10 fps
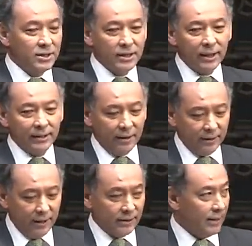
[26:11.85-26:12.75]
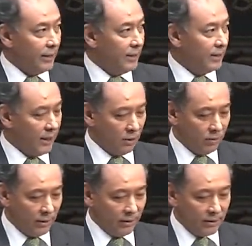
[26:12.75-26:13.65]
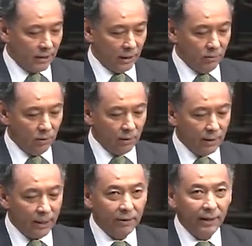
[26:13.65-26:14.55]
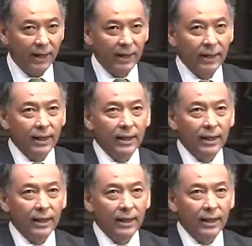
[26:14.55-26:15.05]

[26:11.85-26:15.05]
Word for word: 信じられないな天才的な作業なんですけども彼は、